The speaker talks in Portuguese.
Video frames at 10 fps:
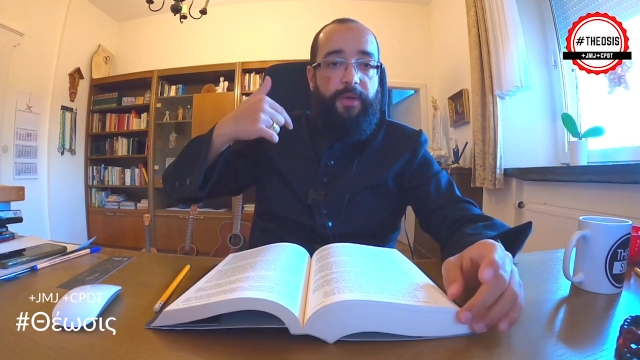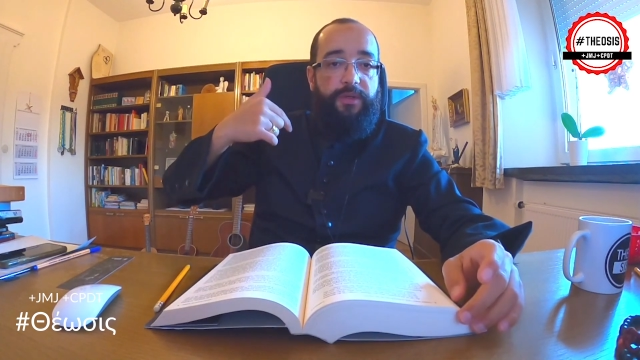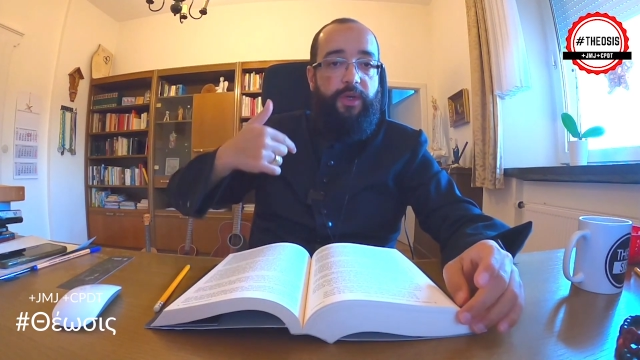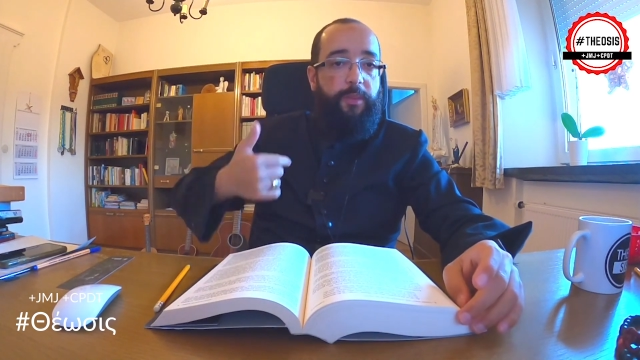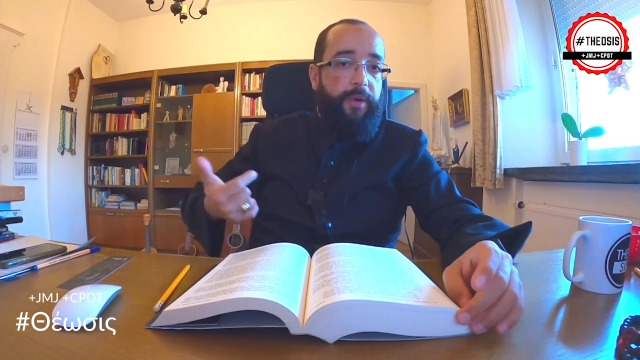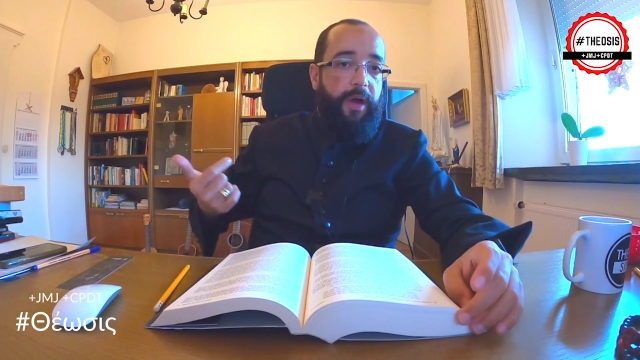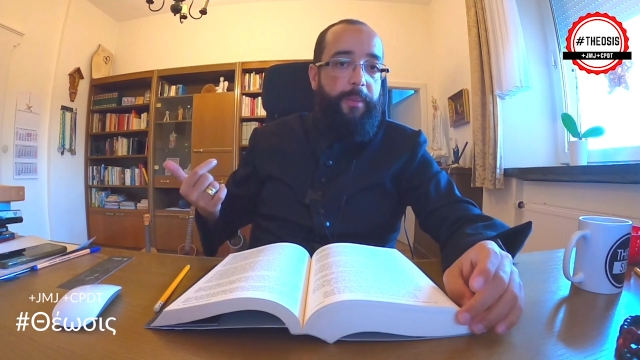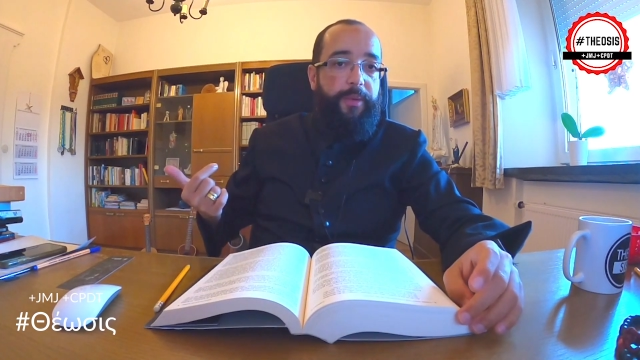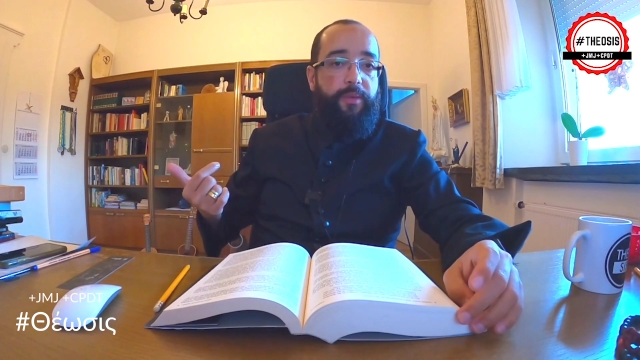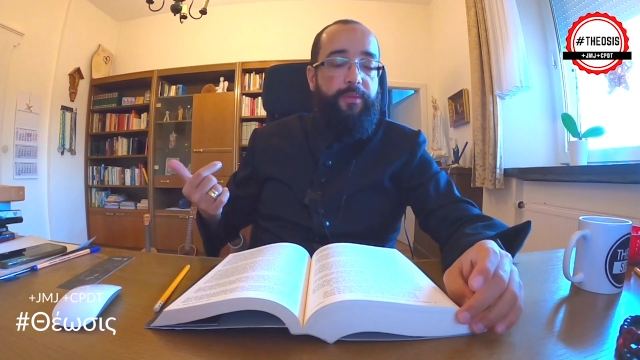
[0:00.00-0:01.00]
o seu
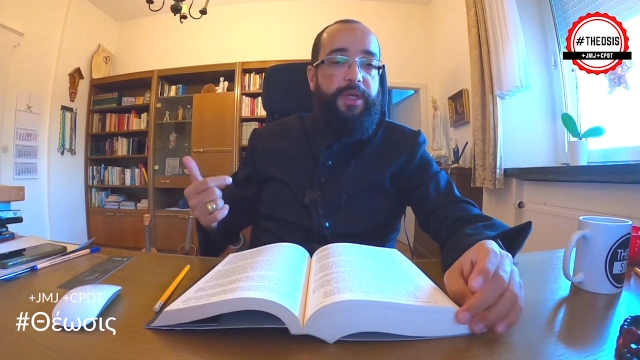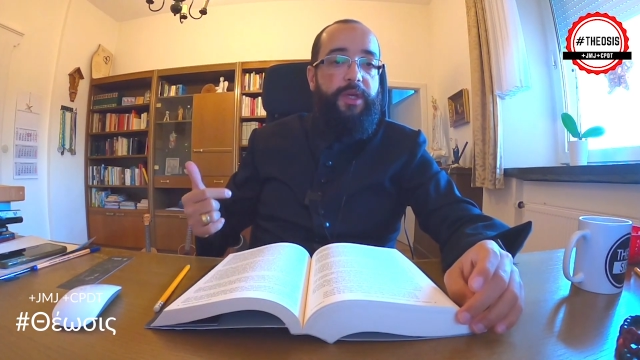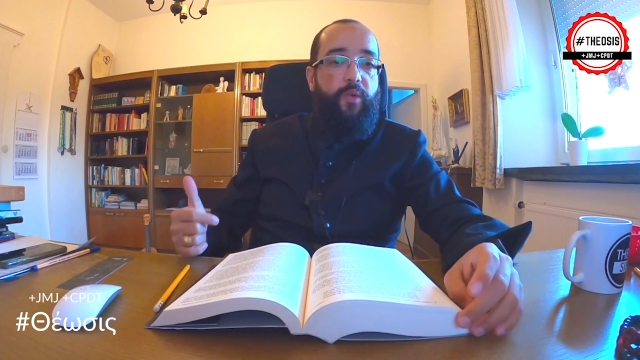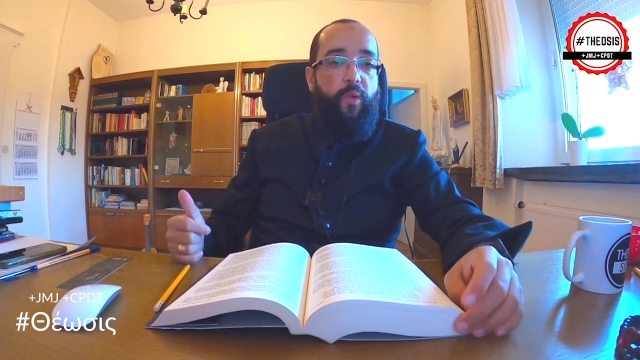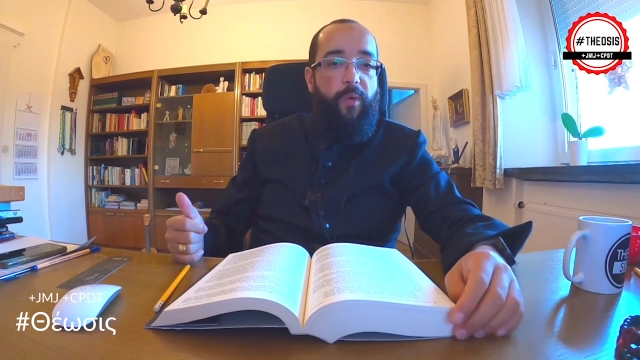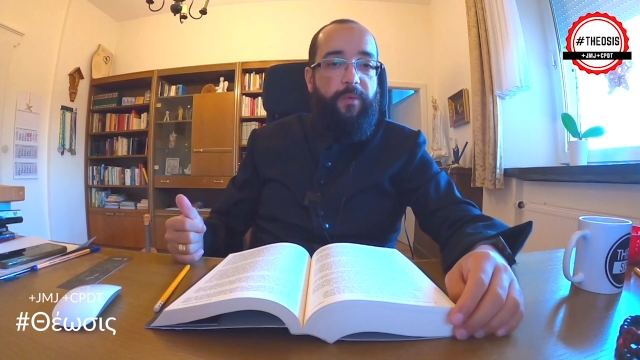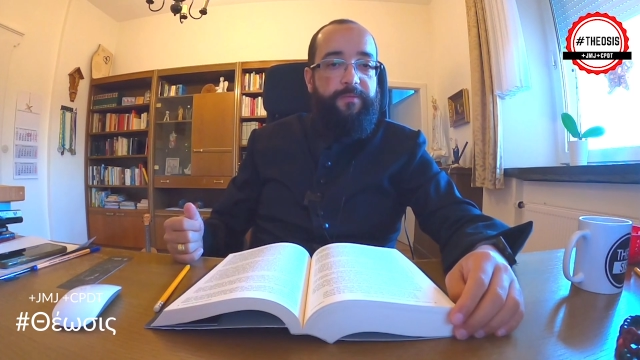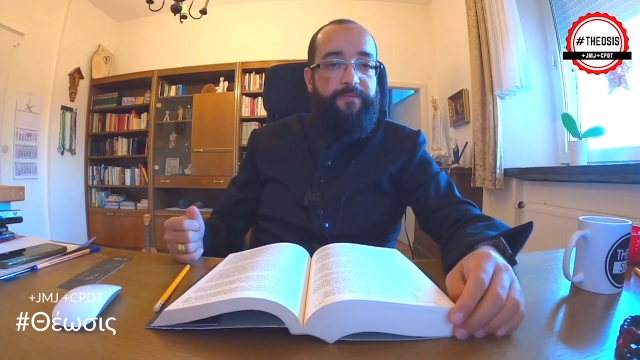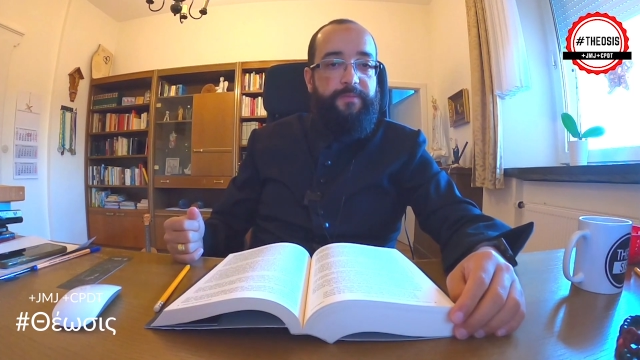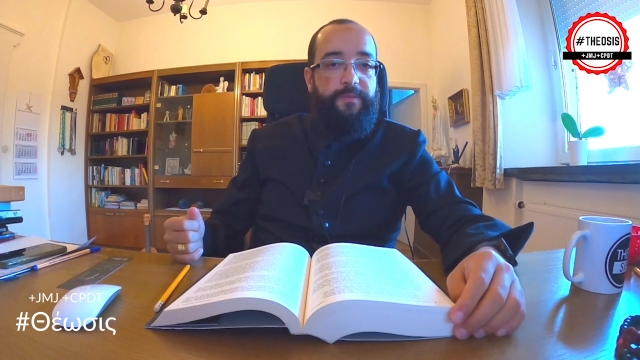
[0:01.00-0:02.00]
próprio umbigo,
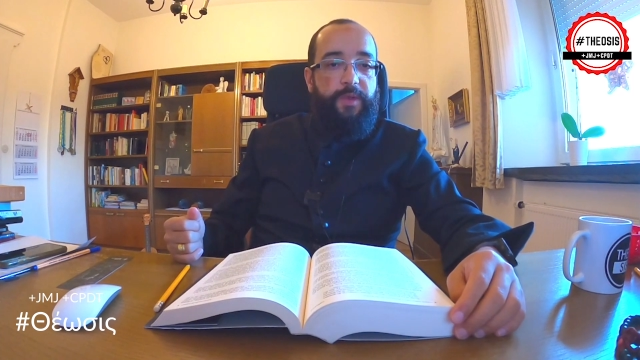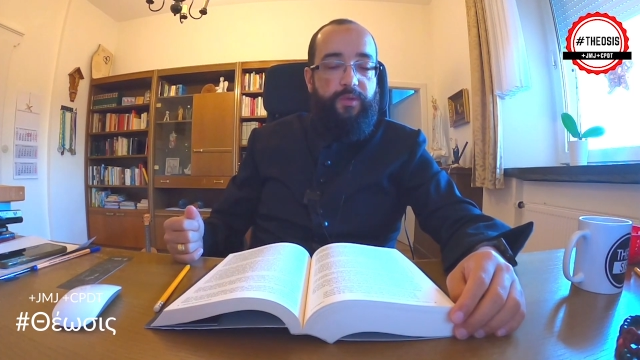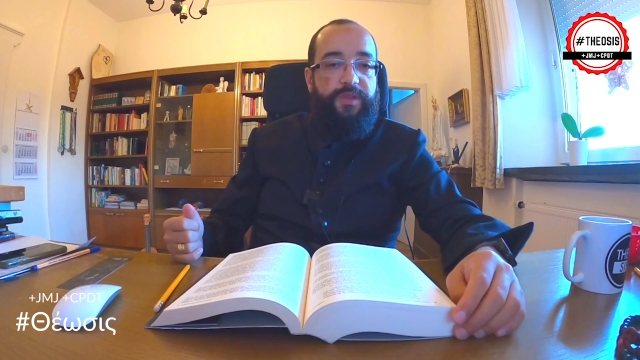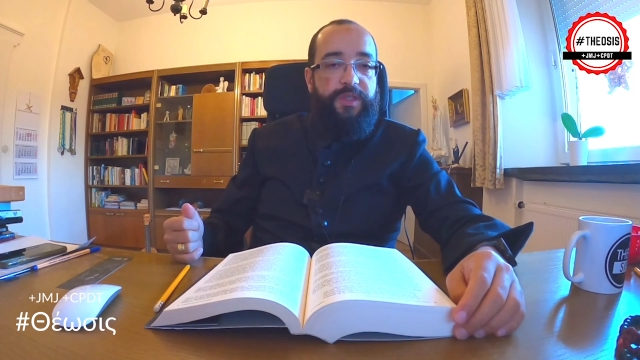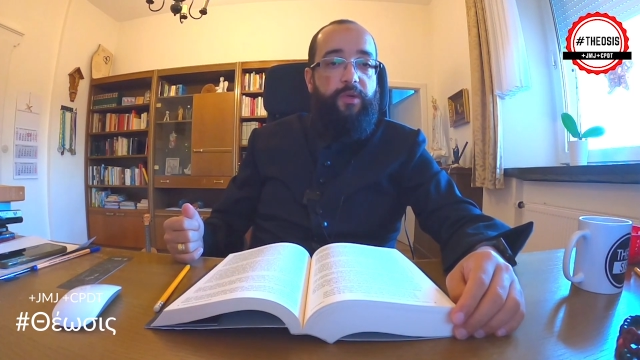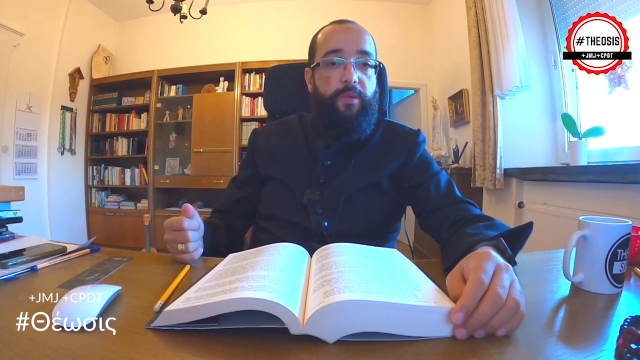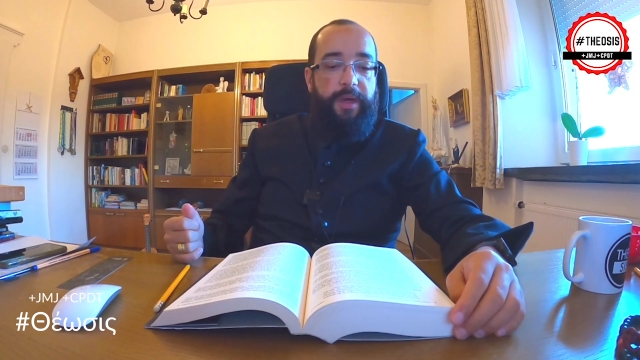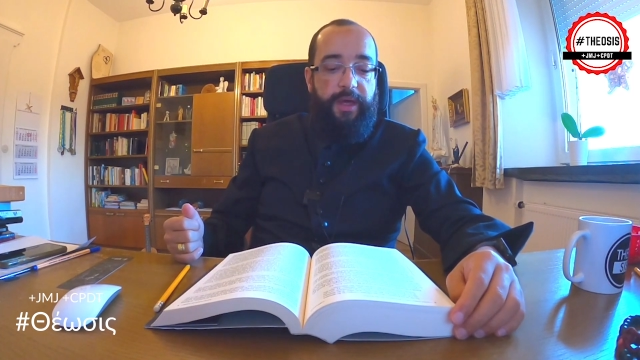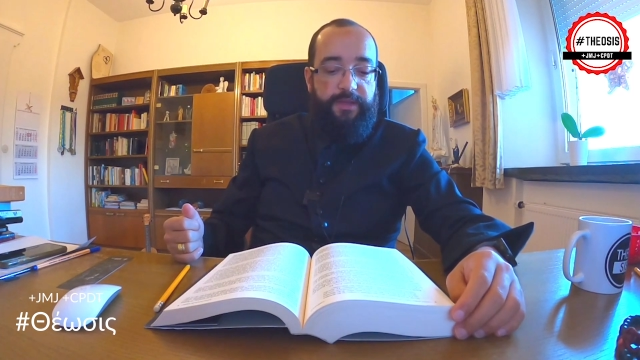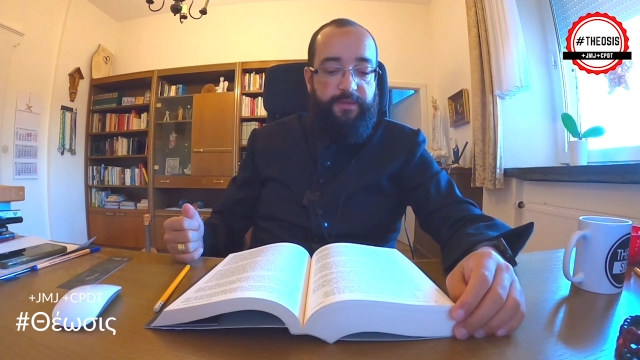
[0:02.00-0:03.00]
consigo
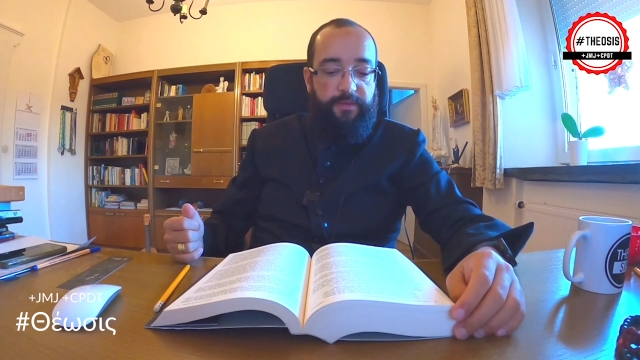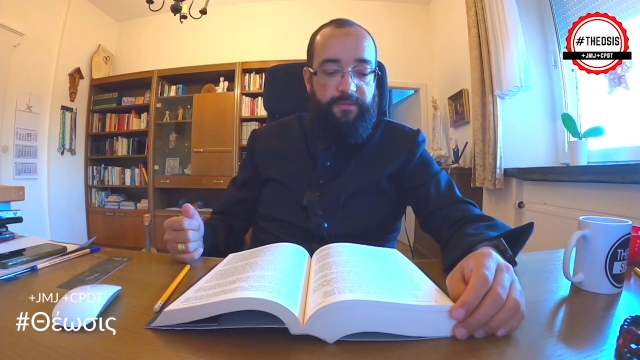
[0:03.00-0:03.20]
mesmo.